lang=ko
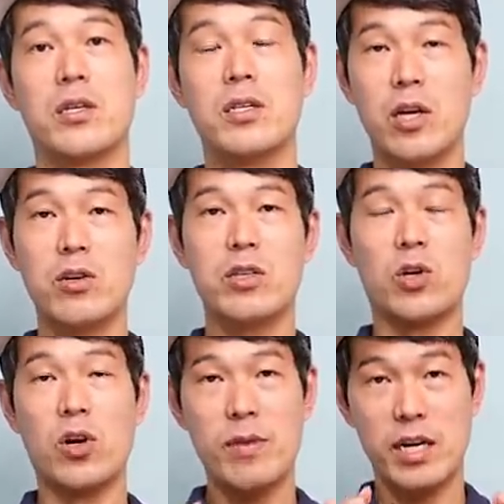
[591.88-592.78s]
근데 이거는
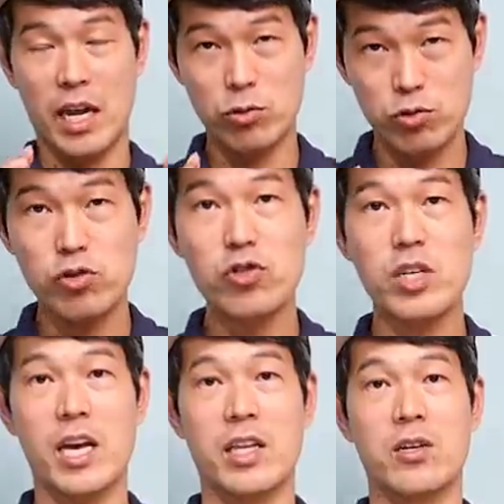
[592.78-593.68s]
정말 계속
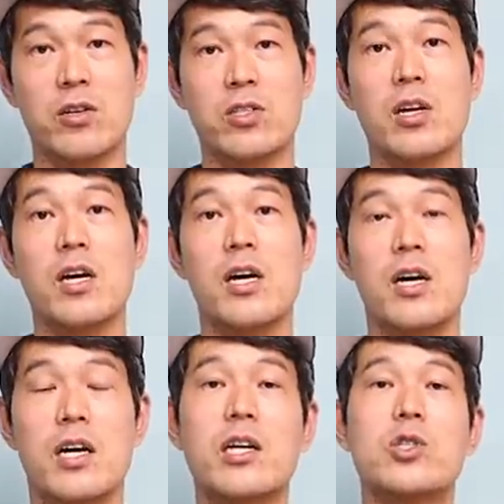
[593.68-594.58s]
꾸준히 해야 되는 거죠.
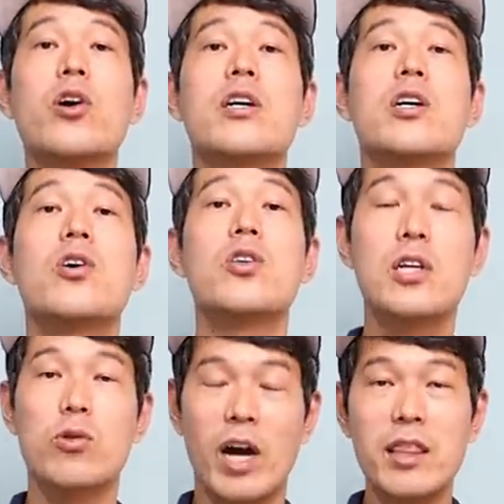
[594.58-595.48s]
그러니까 저희는 그런
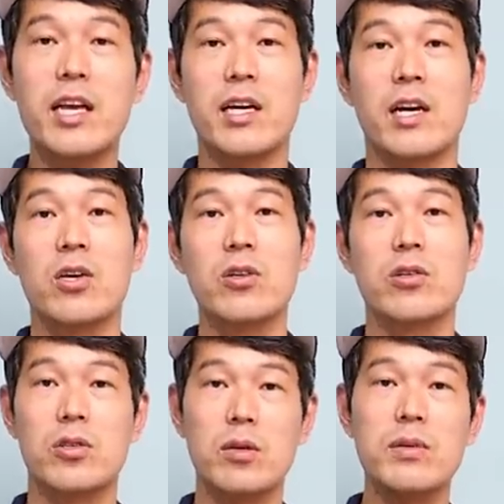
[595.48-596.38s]
일도 한다니까요.
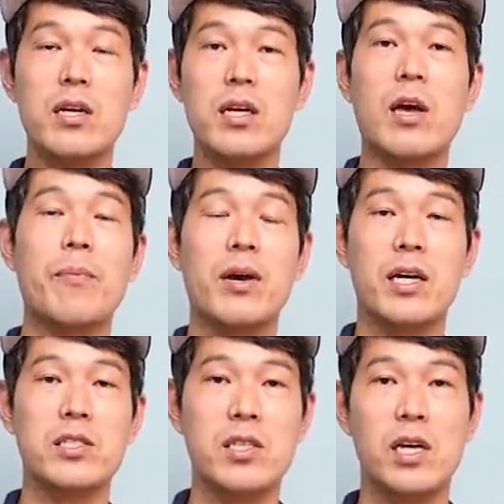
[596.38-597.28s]
팀장님이 앞에
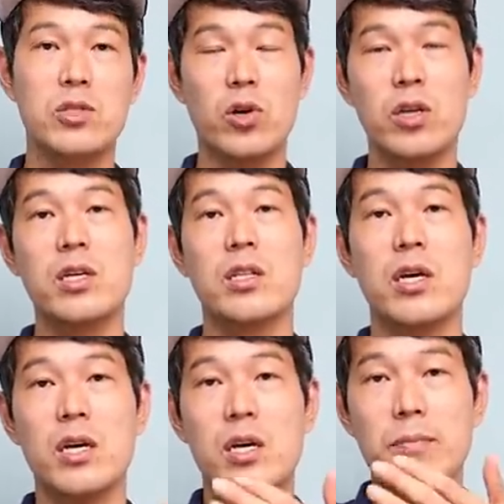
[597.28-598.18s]
계신데 저희는
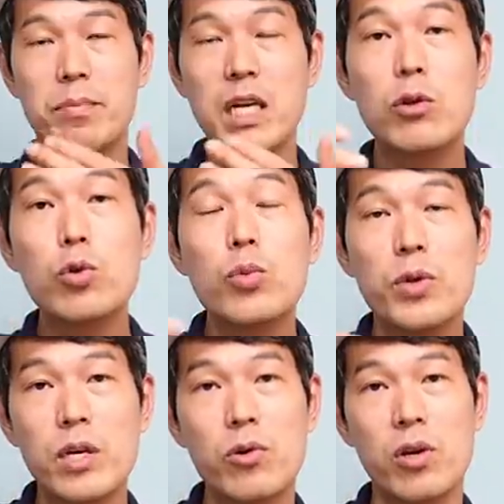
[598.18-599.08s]

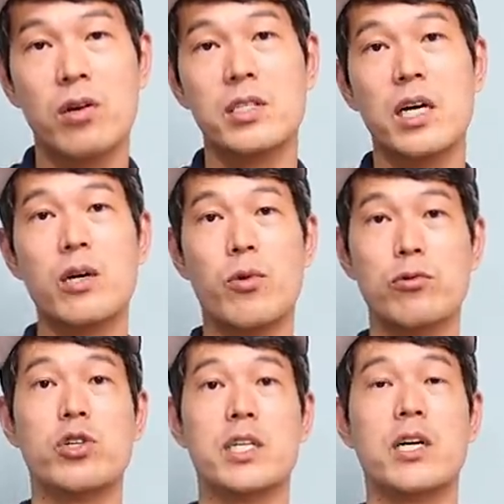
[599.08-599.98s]
B2B로 영상을
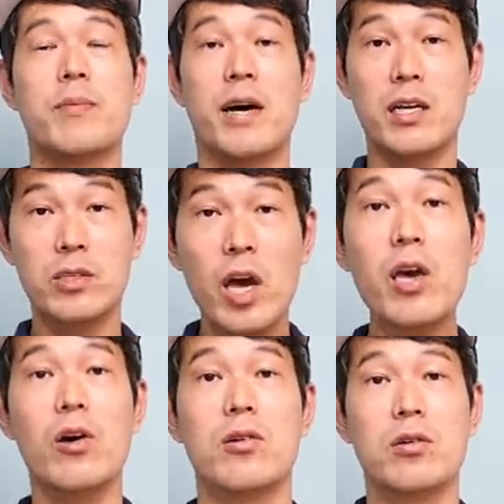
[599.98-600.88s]
외주 제작을 받아서
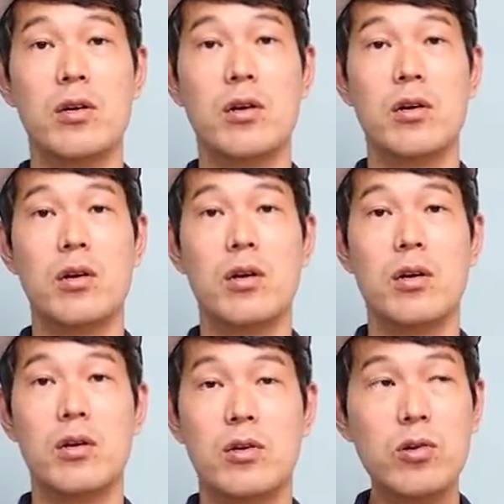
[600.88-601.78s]
해요.
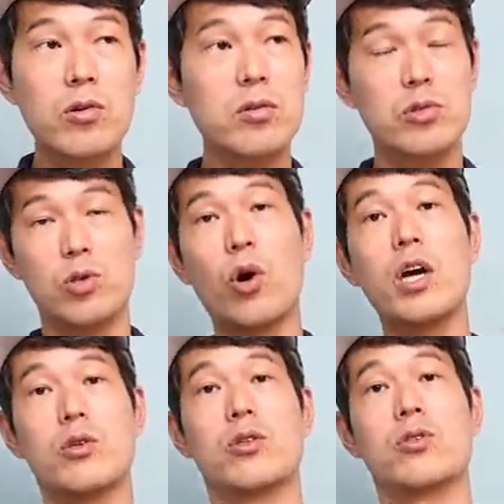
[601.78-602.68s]
이거는
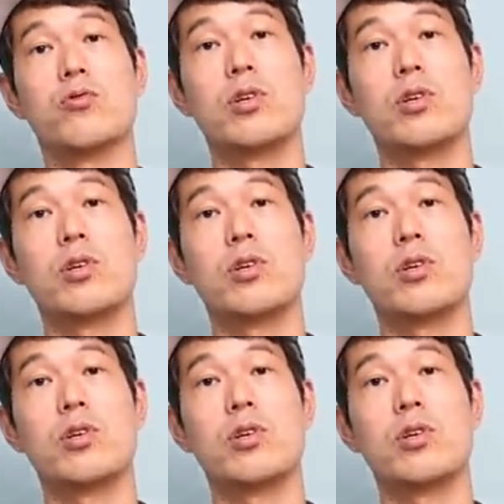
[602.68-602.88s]
정해져 있어요.